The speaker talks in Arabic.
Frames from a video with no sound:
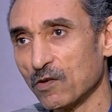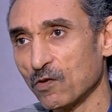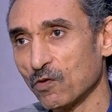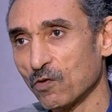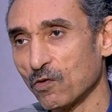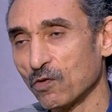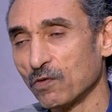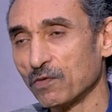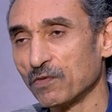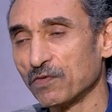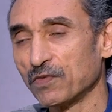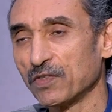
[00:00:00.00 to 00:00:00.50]

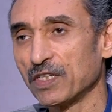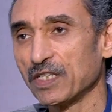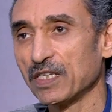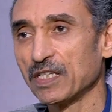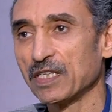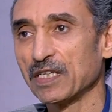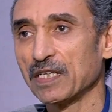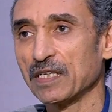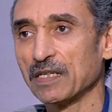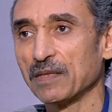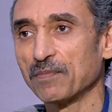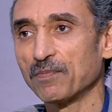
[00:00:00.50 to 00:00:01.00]
يكون
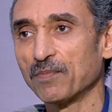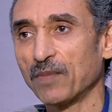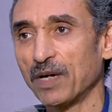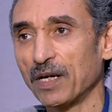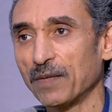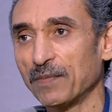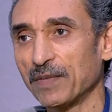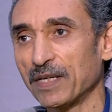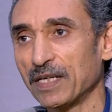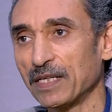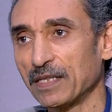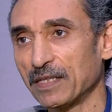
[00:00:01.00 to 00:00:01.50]
في
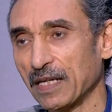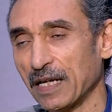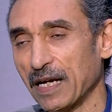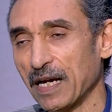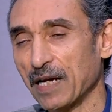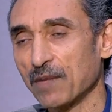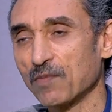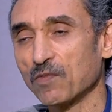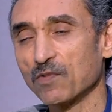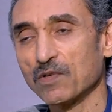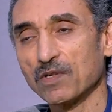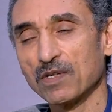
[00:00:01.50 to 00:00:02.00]
عمليه
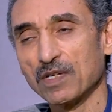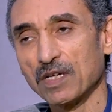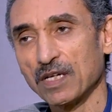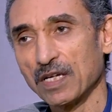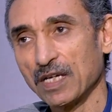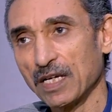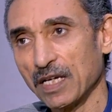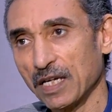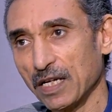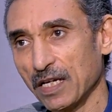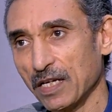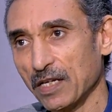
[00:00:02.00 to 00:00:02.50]
تكامل
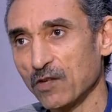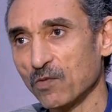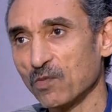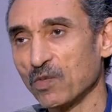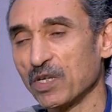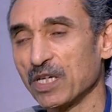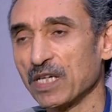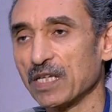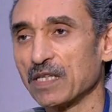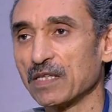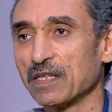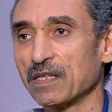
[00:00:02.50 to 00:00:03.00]
اللي
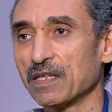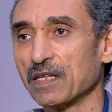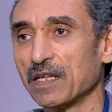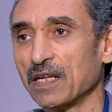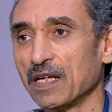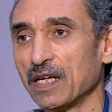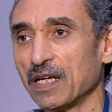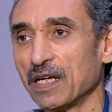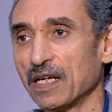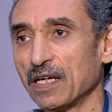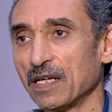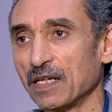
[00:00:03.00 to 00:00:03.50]
يمكن
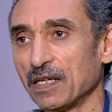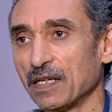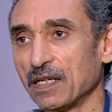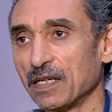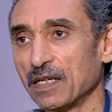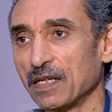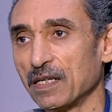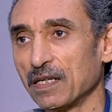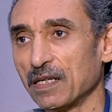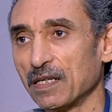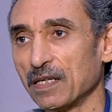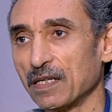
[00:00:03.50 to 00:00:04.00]
آه،
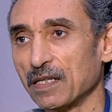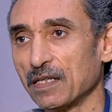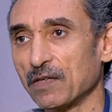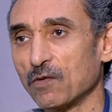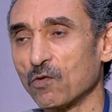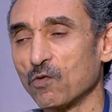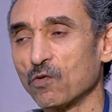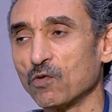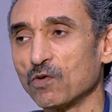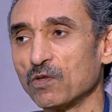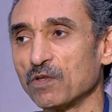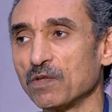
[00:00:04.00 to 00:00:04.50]
آه،
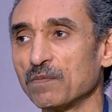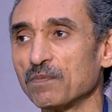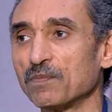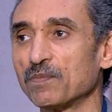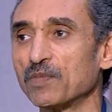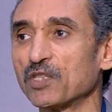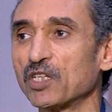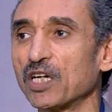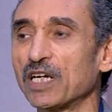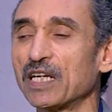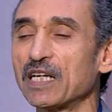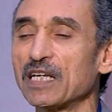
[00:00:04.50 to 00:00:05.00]
يكون
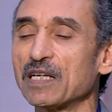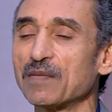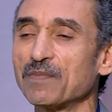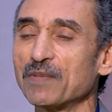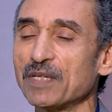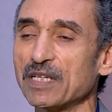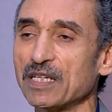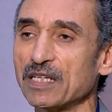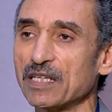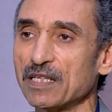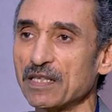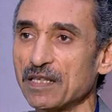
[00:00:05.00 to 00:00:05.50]
بشكل
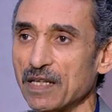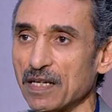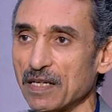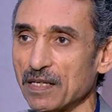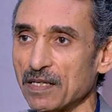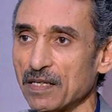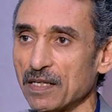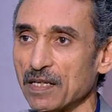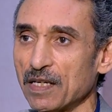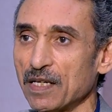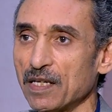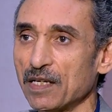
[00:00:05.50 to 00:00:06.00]
كبير جدا
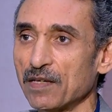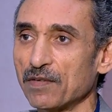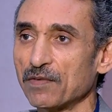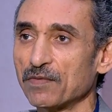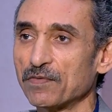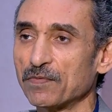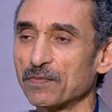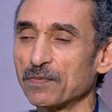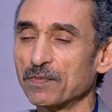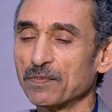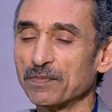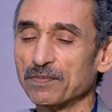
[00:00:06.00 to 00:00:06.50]

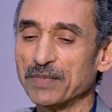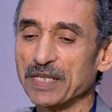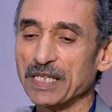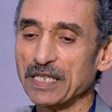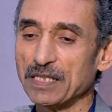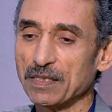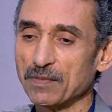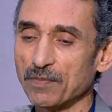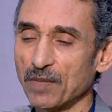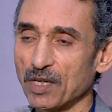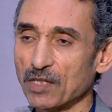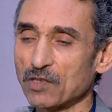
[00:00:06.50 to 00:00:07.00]

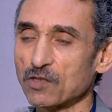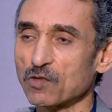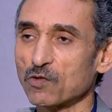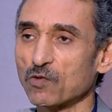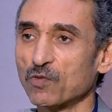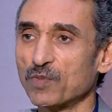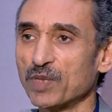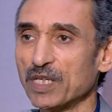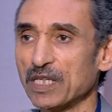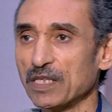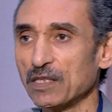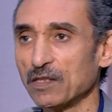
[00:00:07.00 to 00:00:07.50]
بين مصر
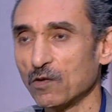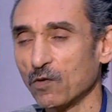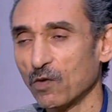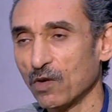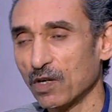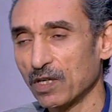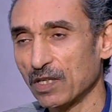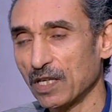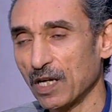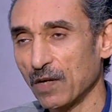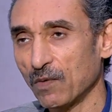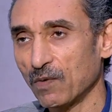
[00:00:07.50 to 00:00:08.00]
وبين
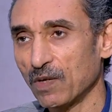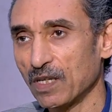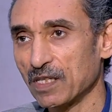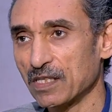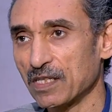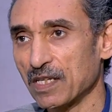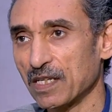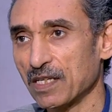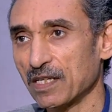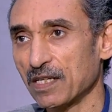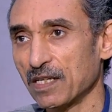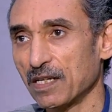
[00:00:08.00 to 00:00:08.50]
دوله
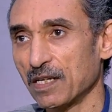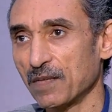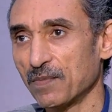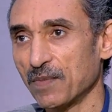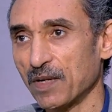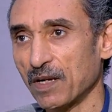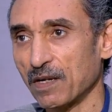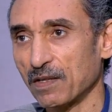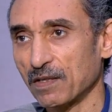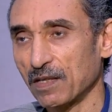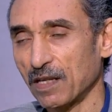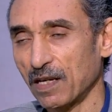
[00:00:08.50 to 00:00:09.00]
زي
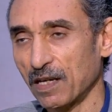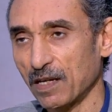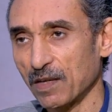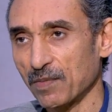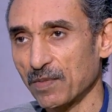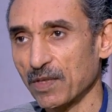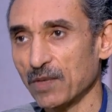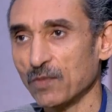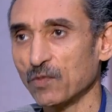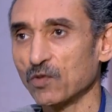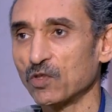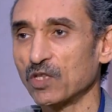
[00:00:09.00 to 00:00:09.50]
الامارات
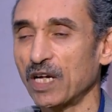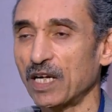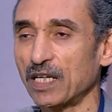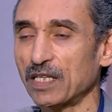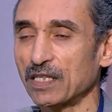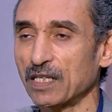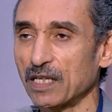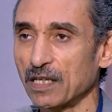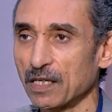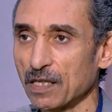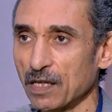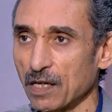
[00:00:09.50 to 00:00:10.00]
العربيه
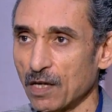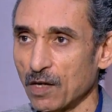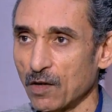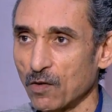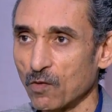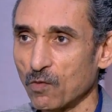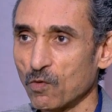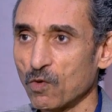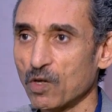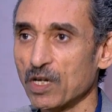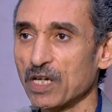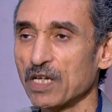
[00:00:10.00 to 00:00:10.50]
المتحده
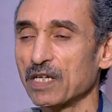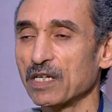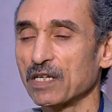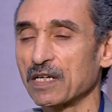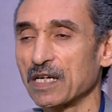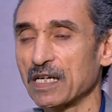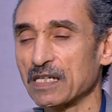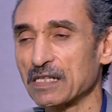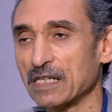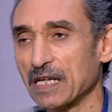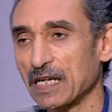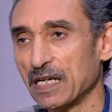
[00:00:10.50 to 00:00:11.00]

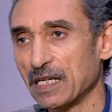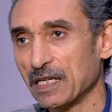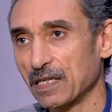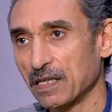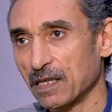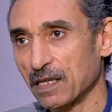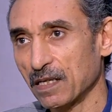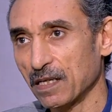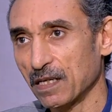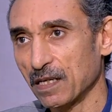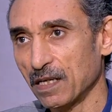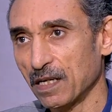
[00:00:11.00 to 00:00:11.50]
وكذلك
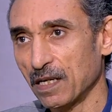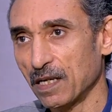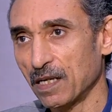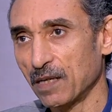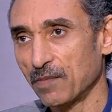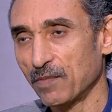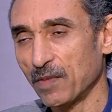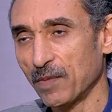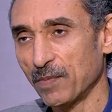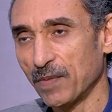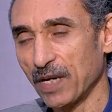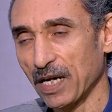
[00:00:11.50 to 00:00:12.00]

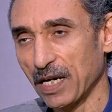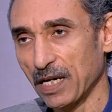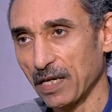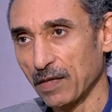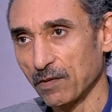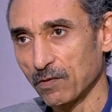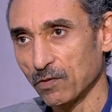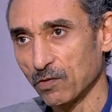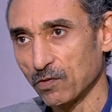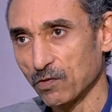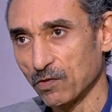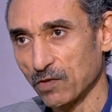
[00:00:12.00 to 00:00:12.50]
المملكه
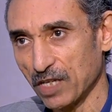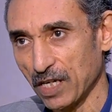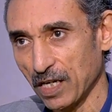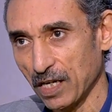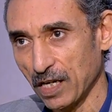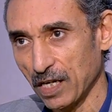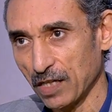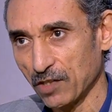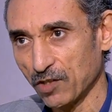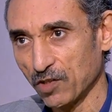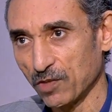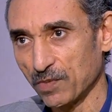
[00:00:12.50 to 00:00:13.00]
الاردنيه
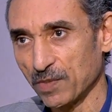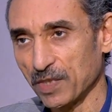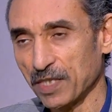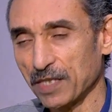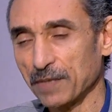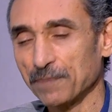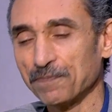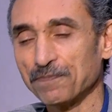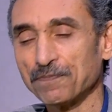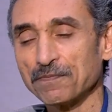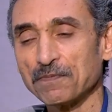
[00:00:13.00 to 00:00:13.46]
الهاشميه